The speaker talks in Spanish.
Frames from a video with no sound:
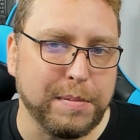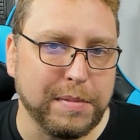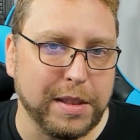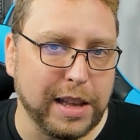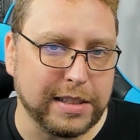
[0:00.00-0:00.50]

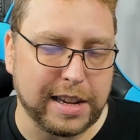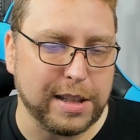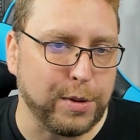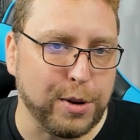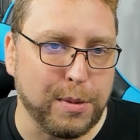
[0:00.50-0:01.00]
estaría de
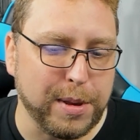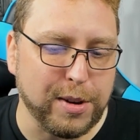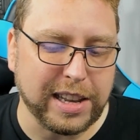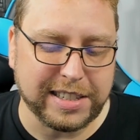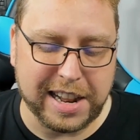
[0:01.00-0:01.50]
acuerdo conmigo
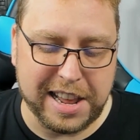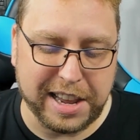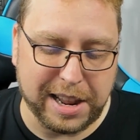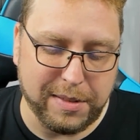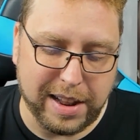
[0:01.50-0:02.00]
que sería
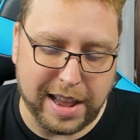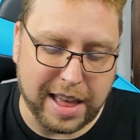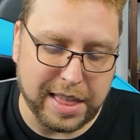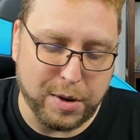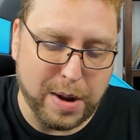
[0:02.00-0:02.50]
increíble
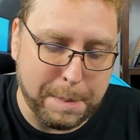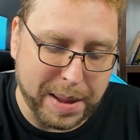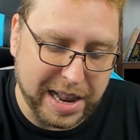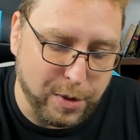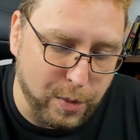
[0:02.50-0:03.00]
hacer una
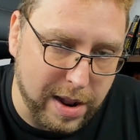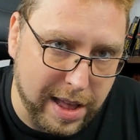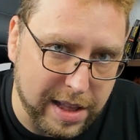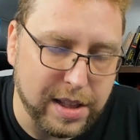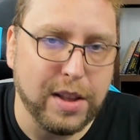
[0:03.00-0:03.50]

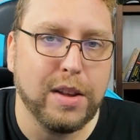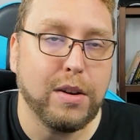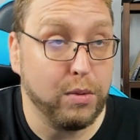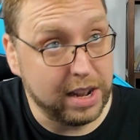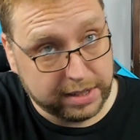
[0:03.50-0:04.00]
película
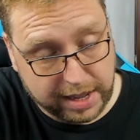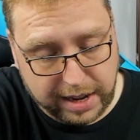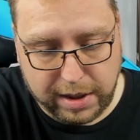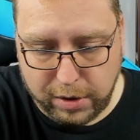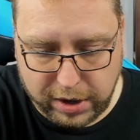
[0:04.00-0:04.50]
o una
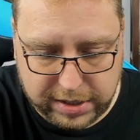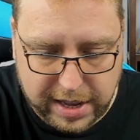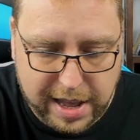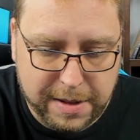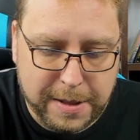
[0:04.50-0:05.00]
serie o lo que
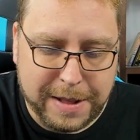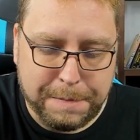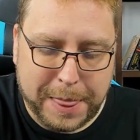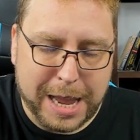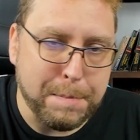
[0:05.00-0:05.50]
sea,
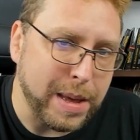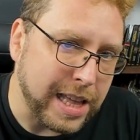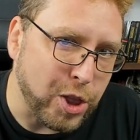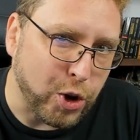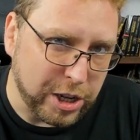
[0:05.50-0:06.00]

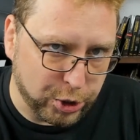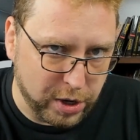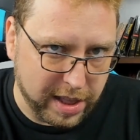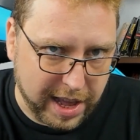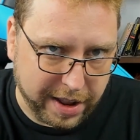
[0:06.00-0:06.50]
empezando con la historia
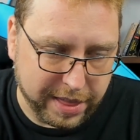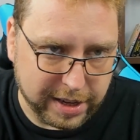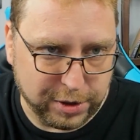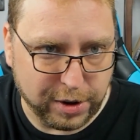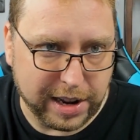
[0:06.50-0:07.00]
de Arthas
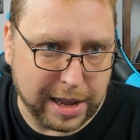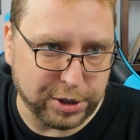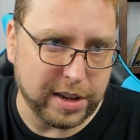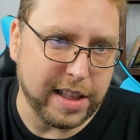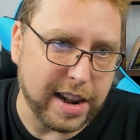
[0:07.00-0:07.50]
Yo creo que la
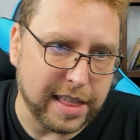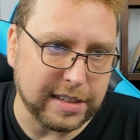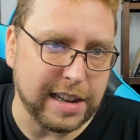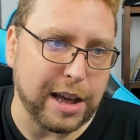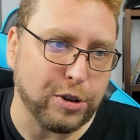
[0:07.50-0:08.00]
historia de Arthas
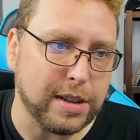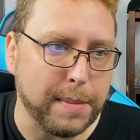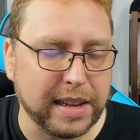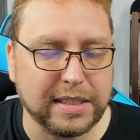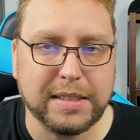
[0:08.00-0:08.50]
es la cosa
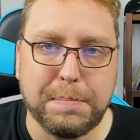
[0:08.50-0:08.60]
más